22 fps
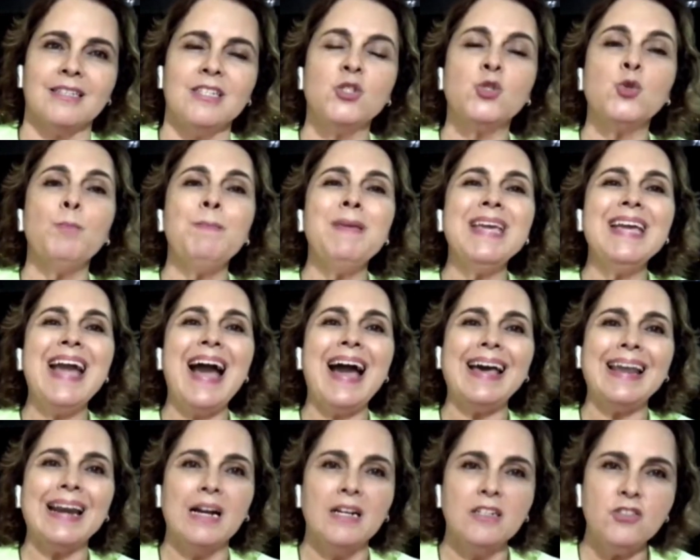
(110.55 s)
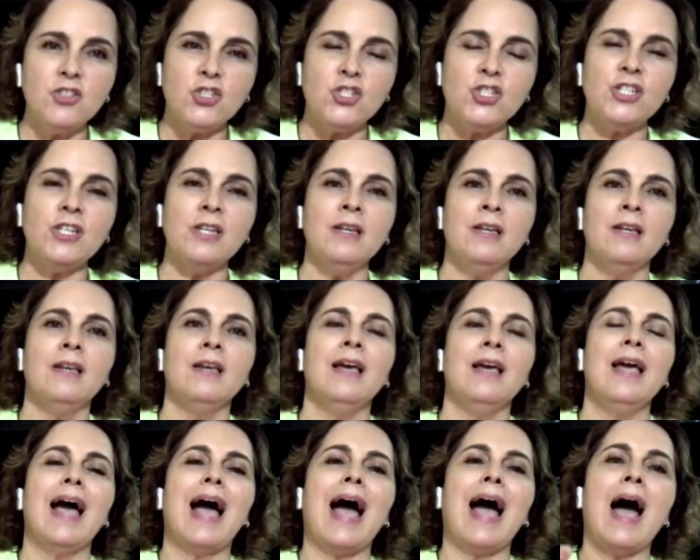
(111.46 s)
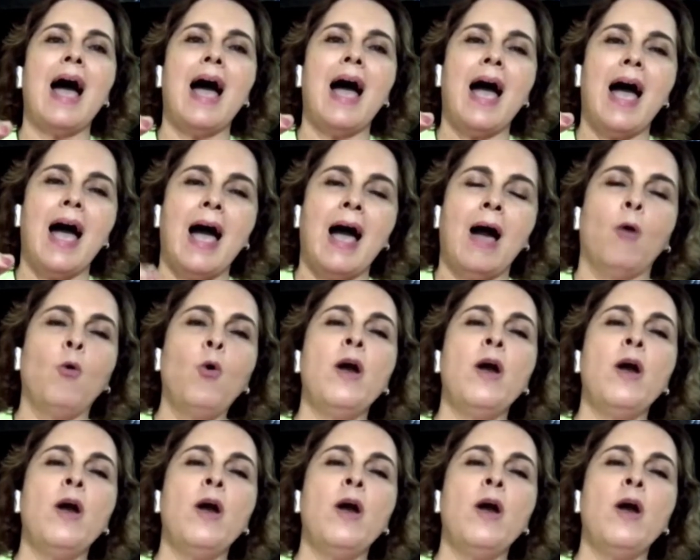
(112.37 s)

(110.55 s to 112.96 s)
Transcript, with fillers: Isso me garante a, a,